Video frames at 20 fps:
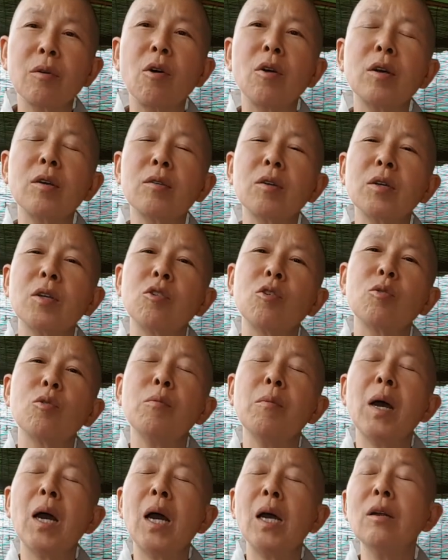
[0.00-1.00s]
거기서 저도
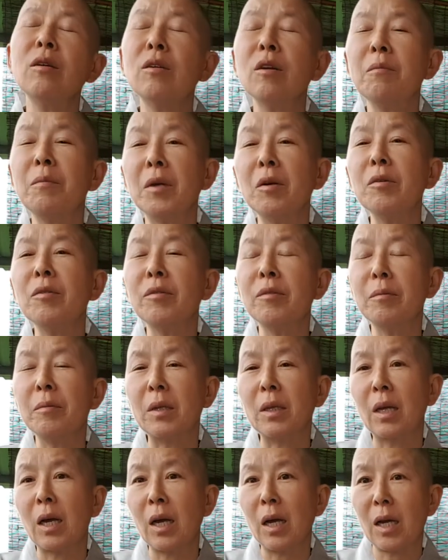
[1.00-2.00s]
많은 걸
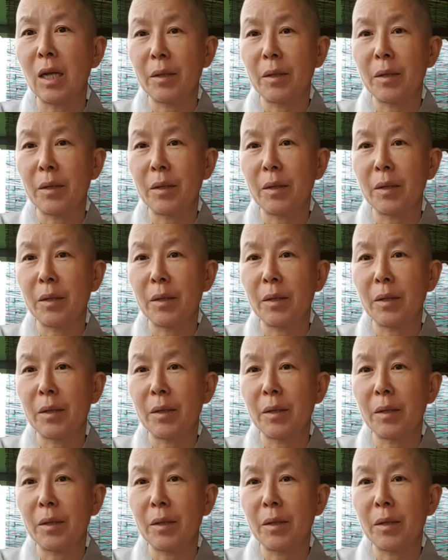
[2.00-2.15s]
배웠습니다.